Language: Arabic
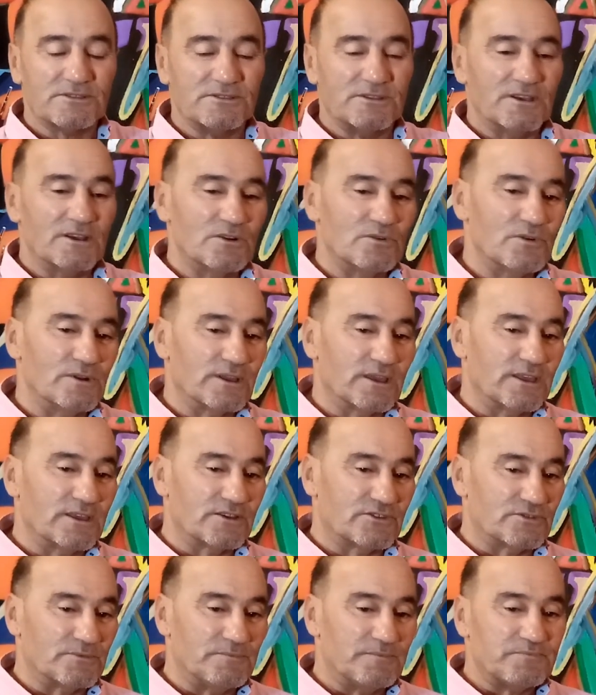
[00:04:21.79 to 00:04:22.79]
ديالو اللي
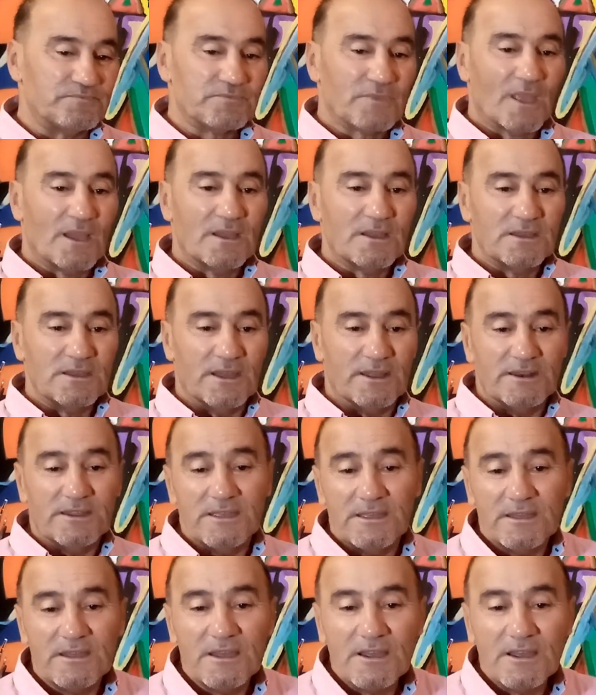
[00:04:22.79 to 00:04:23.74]
كيكتب يعني